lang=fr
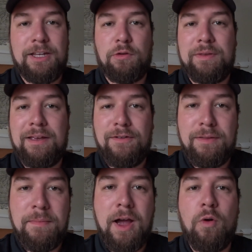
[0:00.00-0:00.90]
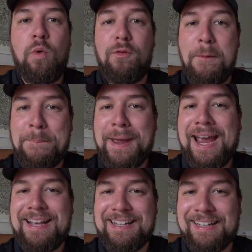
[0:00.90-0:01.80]
qui est un événement où on va
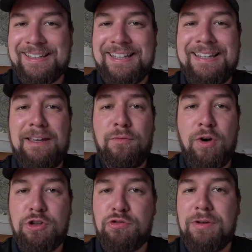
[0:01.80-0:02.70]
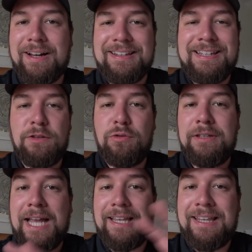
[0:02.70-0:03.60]
présenter des voitures antiques
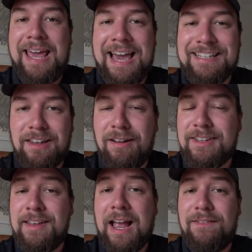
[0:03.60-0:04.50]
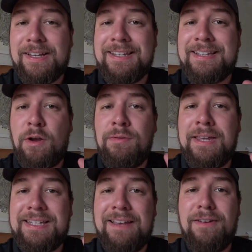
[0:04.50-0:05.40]
d'une qualité extraordinaire. À Verdi. c'est un
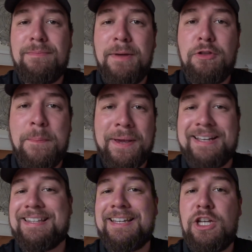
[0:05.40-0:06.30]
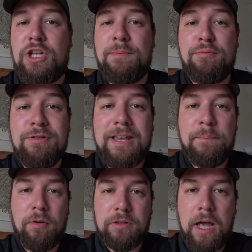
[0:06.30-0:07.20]
des événements de prestige les plus
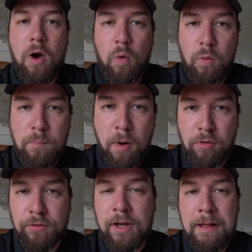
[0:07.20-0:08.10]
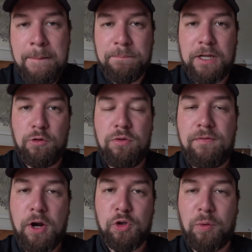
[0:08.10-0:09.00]
importants au monde dans
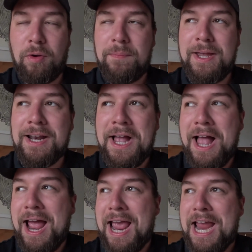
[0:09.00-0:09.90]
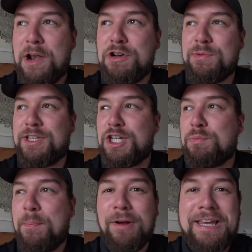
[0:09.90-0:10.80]
l'univers automobile. Et là, je me disais,
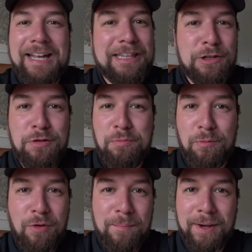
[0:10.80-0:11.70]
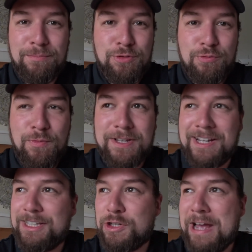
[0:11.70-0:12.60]
je peux pas garder ça pour moi-même. Je me
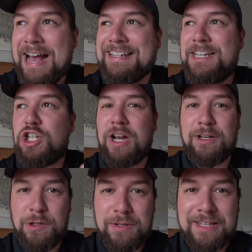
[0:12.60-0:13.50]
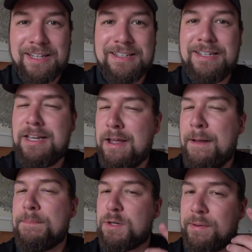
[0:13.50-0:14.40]
sens déjà assez chanceux d'être ici.
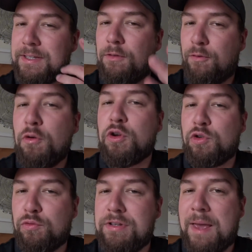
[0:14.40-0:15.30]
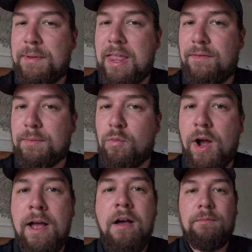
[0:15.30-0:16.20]
Je pense qu'il faut que je vous amène avec
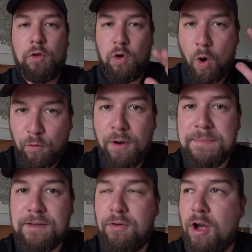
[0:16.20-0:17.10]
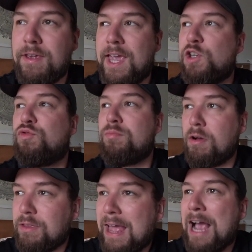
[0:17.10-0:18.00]
moi. Donc, on fait un petit vlog et je vous
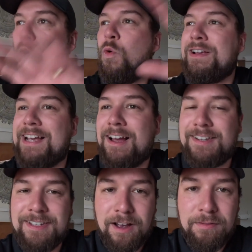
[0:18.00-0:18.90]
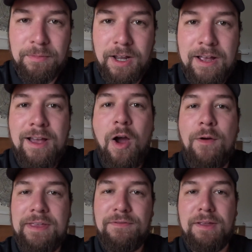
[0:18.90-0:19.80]
montre à quoi ça ressemble
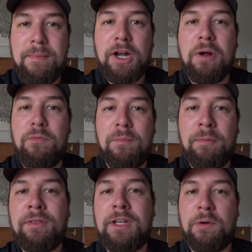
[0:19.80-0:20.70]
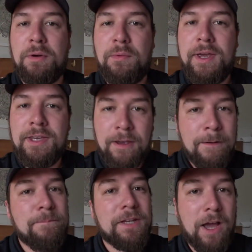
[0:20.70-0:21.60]
un événement comme le Monterey Week
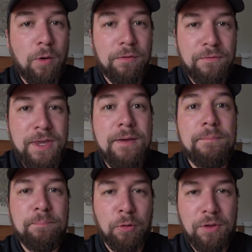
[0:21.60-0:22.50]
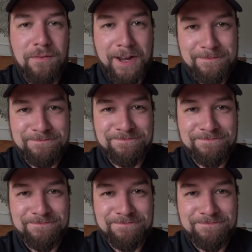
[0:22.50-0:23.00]
quand on le vit pour de vrai